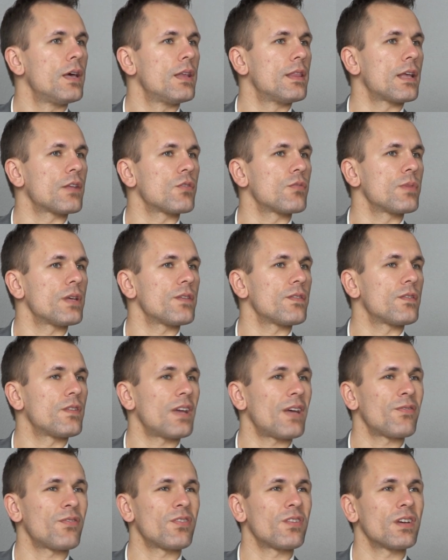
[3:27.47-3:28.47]
Natomiast
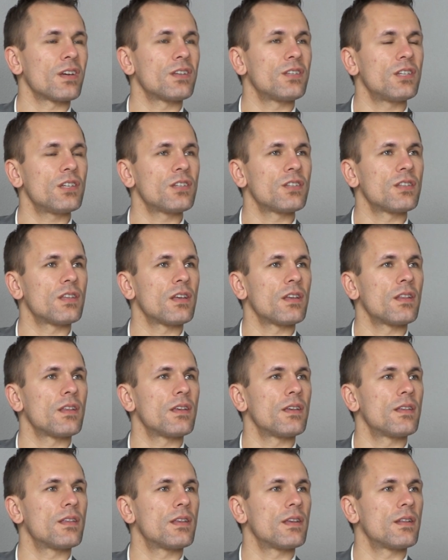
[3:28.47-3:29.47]
zawsze gdzieś ten,
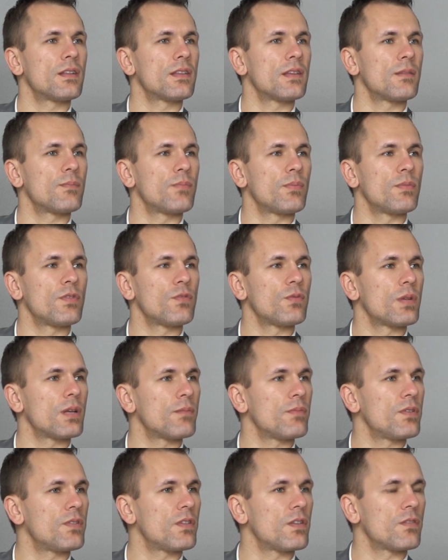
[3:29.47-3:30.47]
ten, ten pomysł na
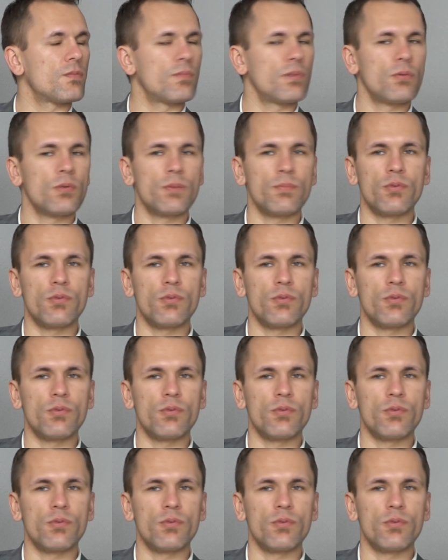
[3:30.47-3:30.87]
biznes były.